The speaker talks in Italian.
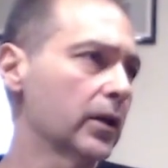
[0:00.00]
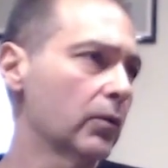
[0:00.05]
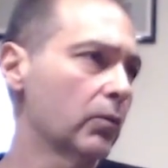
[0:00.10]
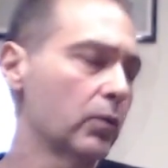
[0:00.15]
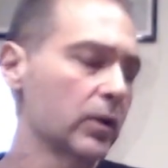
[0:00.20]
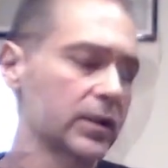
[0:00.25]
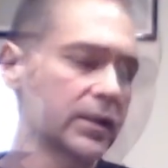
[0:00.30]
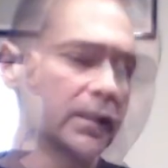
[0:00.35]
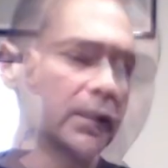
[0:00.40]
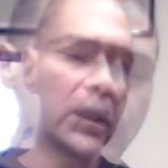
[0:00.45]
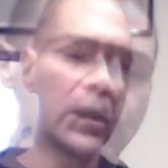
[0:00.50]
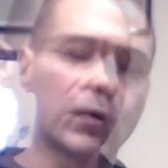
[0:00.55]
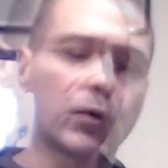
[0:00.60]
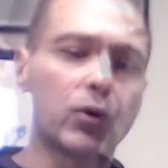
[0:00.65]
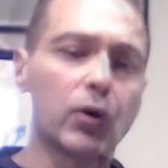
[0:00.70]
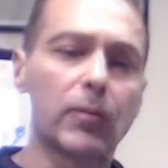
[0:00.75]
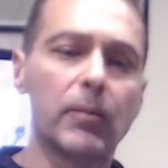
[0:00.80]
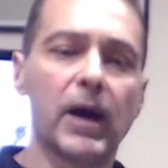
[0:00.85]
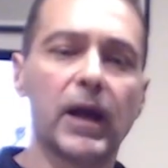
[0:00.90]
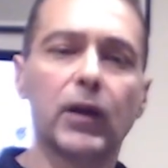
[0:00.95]
questo corpo
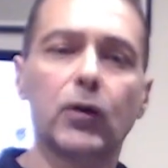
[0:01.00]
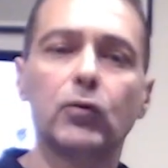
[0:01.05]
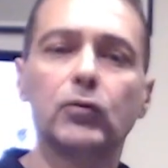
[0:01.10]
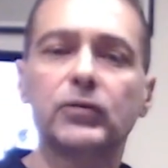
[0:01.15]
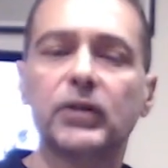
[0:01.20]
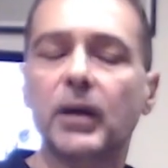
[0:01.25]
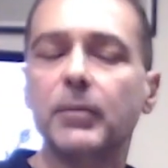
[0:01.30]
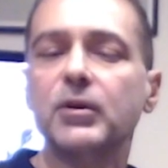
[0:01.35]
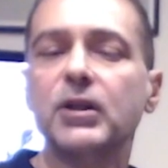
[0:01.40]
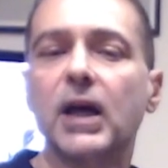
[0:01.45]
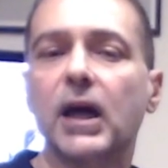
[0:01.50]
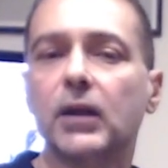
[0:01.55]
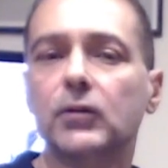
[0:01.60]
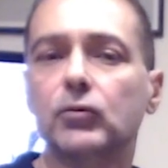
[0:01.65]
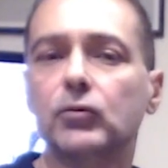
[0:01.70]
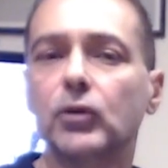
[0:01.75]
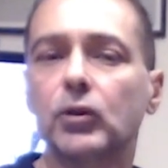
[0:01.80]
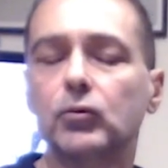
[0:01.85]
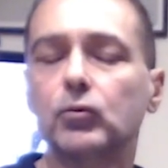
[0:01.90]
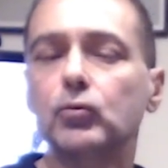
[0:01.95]
che ormai è
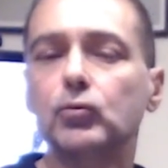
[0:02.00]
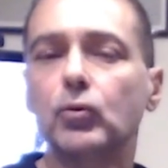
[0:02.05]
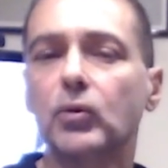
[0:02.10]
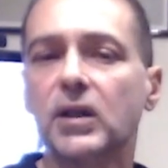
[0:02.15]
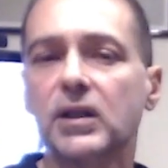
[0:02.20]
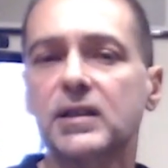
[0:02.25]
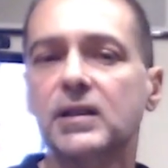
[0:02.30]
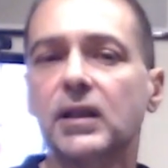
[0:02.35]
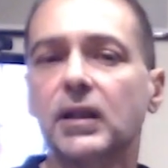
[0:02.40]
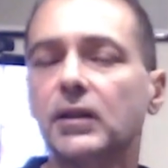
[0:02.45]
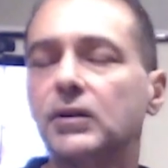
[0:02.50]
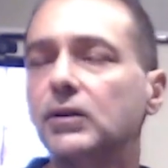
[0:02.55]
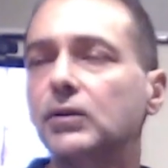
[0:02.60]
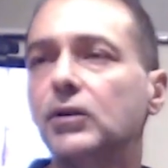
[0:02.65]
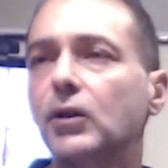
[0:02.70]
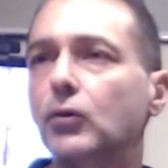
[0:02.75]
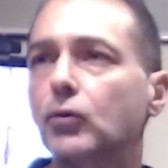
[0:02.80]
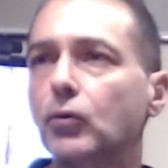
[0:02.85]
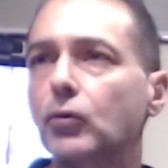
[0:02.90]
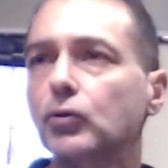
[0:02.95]
contaminato da tutta una serie di
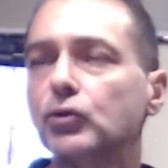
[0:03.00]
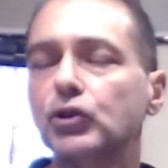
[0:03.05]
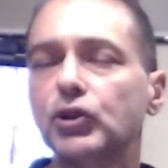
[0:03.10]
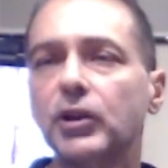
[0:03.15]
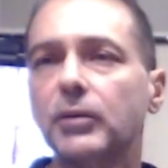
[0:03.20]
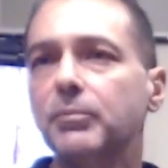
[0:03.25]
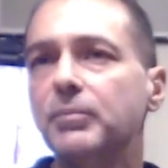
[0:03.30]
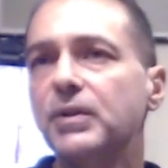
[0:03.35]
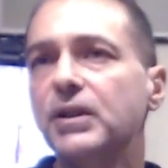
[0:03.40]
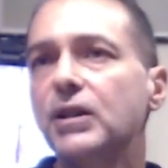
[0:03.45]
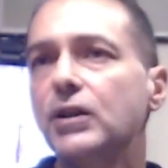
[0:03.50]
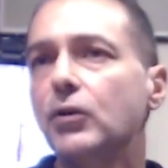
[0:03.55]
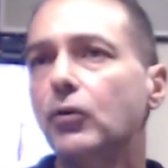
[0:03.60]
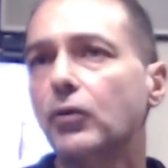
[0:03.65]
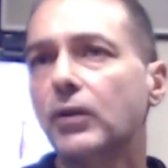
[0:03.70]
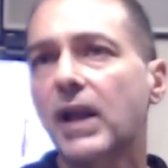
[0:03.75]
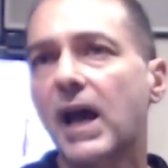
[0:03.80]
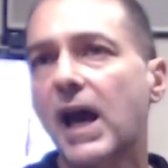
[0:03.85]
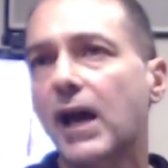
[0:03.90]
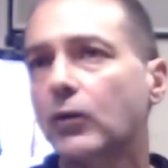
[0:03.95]
tecnologie bio,
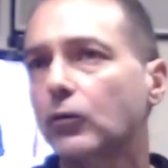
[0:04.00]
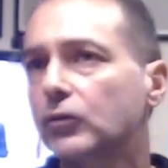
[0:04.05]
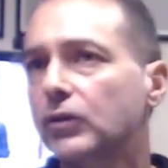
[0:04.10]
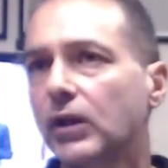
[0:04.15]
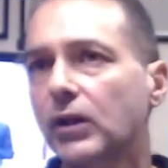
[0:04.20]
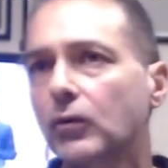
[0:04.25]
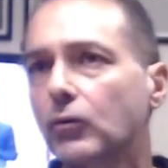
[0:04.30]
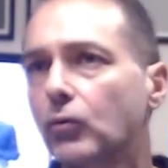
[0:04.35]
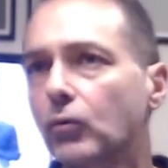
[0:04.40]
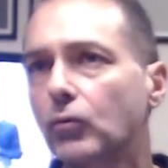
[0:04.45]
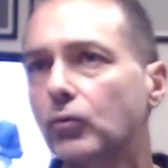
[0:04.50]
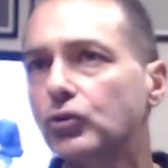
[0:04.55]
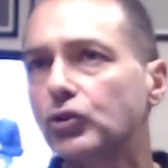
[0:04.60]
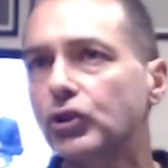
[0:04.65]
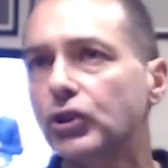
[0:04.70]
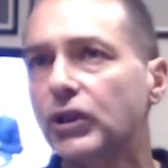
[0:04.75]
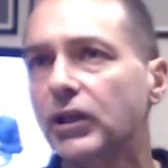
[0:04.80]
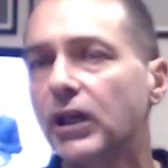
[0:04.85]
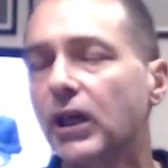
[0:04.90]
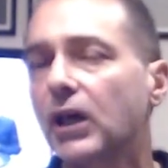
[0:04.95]

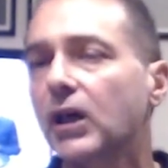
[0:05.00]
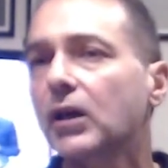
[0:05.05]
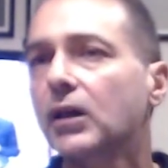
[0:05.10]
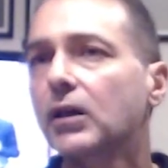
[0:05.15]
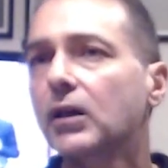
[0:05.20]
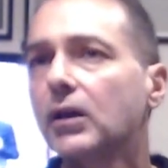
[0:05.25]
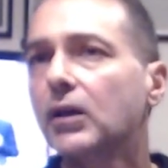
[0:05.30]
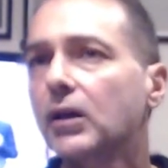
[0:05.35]
nanotecnologie